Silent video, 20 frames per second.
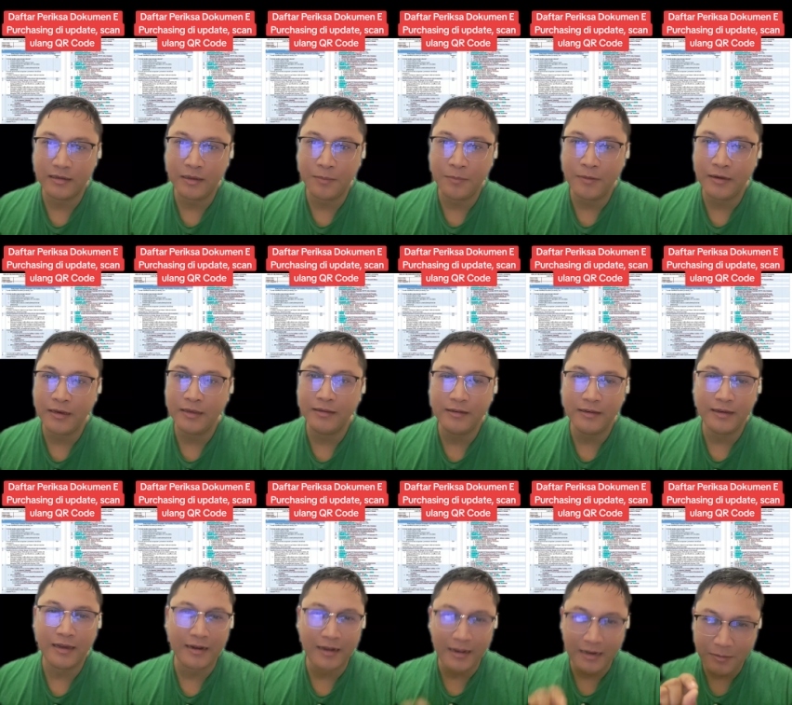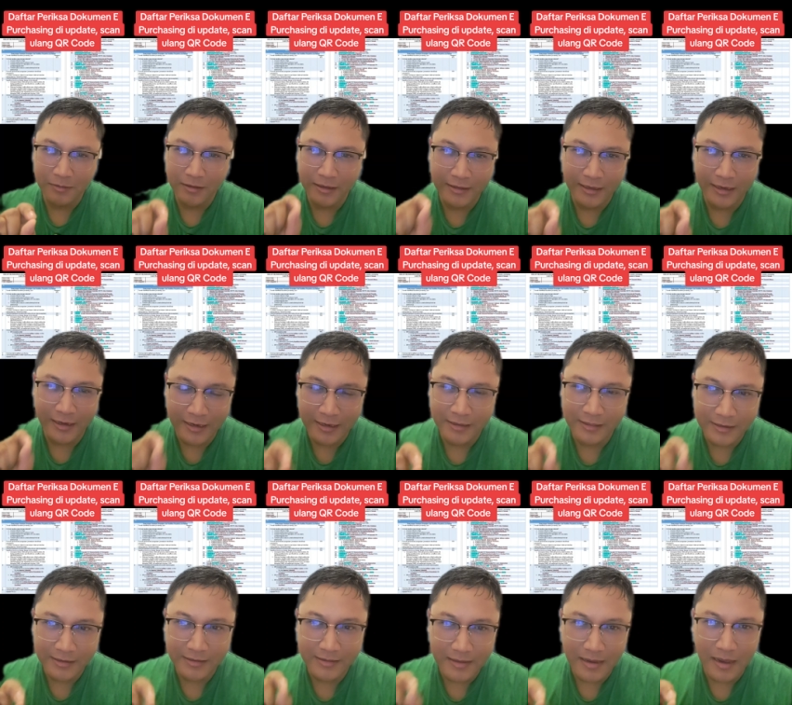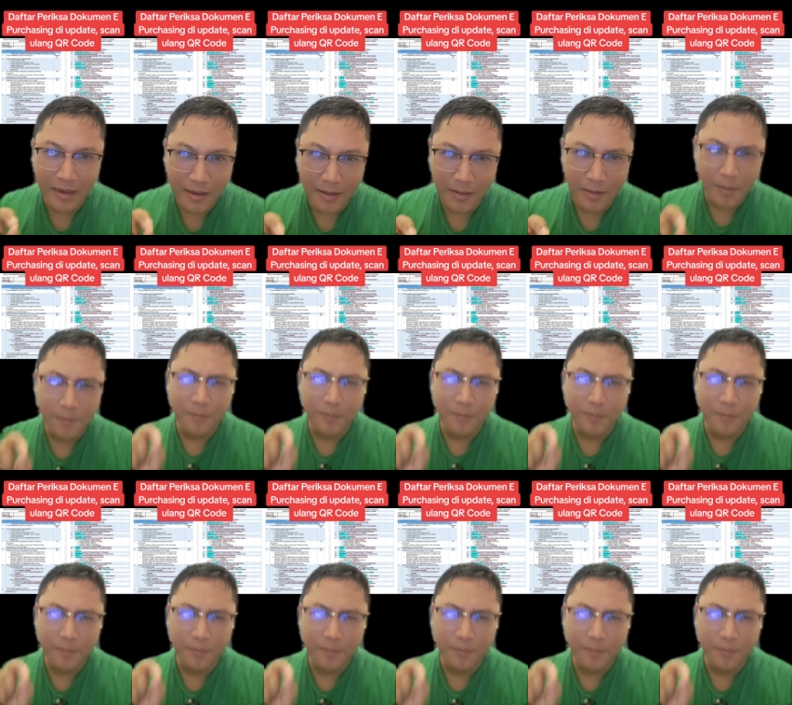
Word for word: lebih rinci karena ini titik kritisnya